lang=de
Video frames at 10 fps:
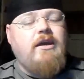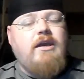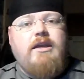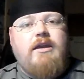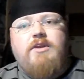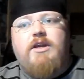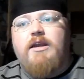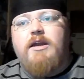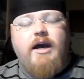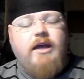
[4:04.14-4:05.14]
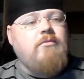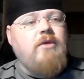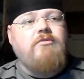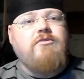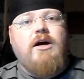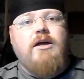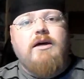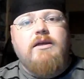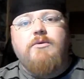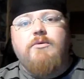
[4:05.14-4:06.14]
ich entweder keine Karten mehr auf der
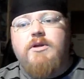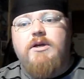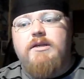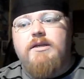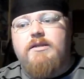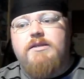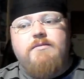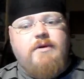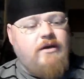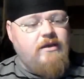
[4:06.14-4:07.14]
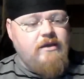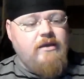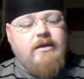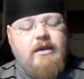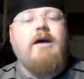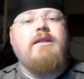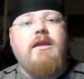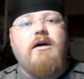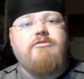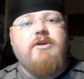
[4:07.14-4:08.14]
Hand hatte oder ich hatte zwar
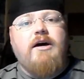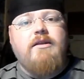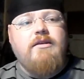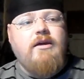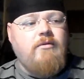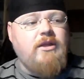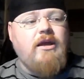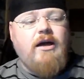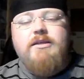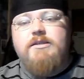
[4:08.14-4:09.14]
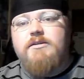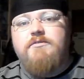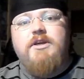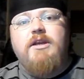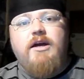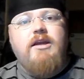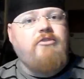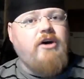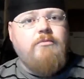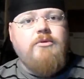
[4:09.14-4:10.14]
Karten auf der Hand, aber dann alles irgendwie in
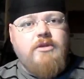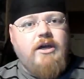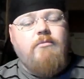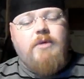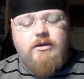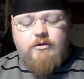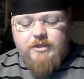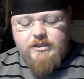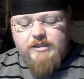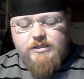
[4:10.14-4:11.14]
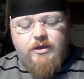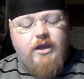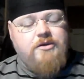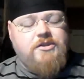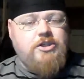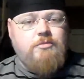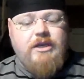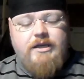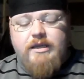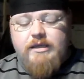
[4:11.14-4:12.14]
einer Farbe und kein Mana, um dieses Zeug
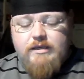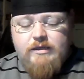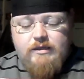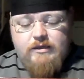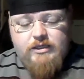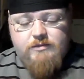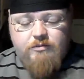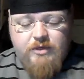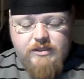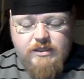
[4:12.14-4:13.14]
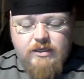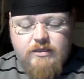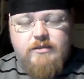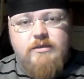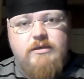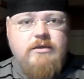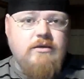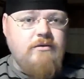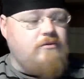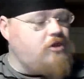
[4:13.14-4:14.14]
auszuspielen. Ist mir passiert,
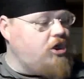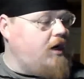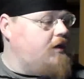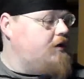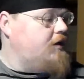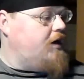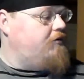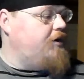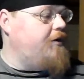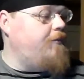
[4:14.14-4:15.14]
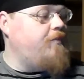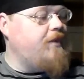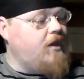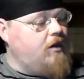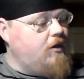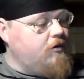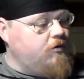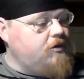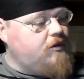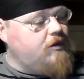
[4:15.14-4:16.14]
äh, schade, aber
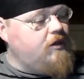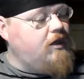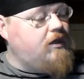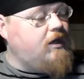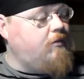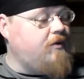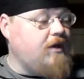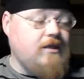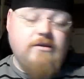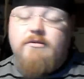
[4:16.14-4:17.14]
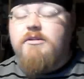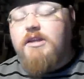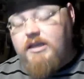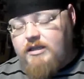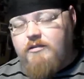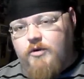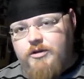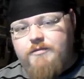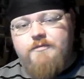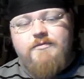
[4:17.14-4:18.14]
gut. Ich habe also nicht
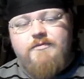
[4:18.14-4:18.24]
gewonnen,